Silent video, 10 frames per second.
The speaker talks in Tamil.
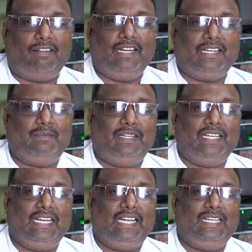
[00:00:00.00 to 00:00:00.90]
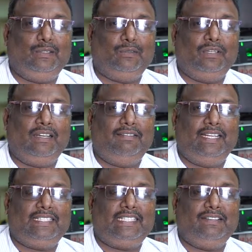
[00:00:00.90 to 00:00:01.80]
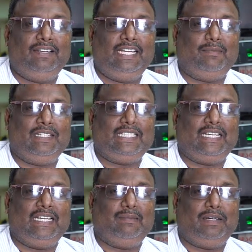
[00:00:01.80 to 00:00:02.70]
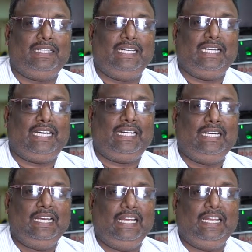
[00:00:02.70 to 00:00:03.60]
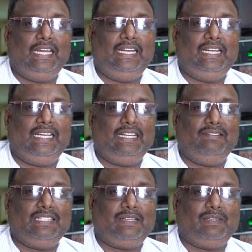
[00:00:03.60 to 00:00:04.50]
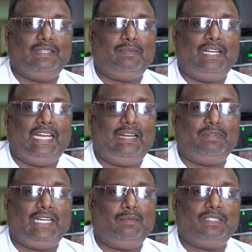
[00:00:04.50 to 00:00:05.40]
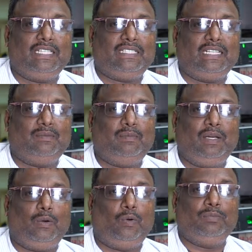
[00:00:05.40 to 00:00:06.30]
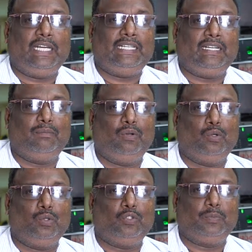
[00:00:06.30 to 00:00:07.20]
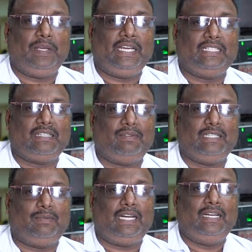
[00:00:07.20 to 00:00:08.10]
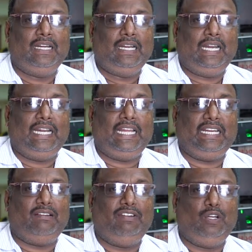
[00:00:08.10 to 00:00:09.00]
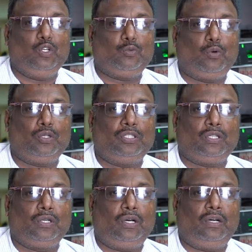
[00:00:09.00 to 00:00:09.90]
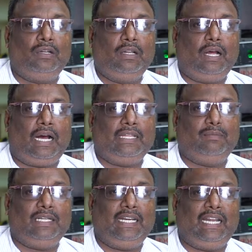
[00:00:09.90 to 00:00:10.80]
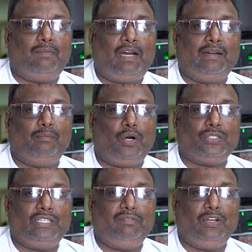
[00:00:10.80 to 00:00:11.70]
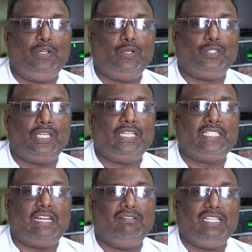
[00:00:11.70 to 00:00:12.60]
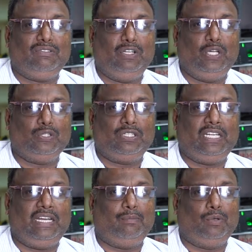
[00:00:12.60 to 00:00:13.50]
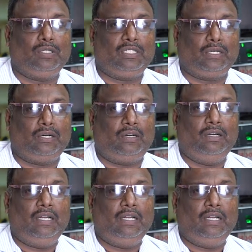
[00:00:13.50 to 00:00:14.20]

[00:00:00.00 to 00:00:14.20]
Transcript: வணக்கம் நேர்களே இது உங்கள் வேல்ஸ் டிவி நம்ம சேனலில் பார்த்தீங்கன்னா எல்இடி டிவி சம்மந்தமாக லேப்டாப் சிஸ்டம் ஹோம் தேட்டர் ப்ளூடூத் ஸ்பீக்கர் சம்மந்தமாக நிறையா வீடியோஸ் போட்டுட்ருக்கோம் அது மட்டும் இல்லாமல் அன்பாக்சிங் வீடியோஸு சர்வீஸ் வீடியோஸும் நிறையா போட்டுட்ருக்கோம்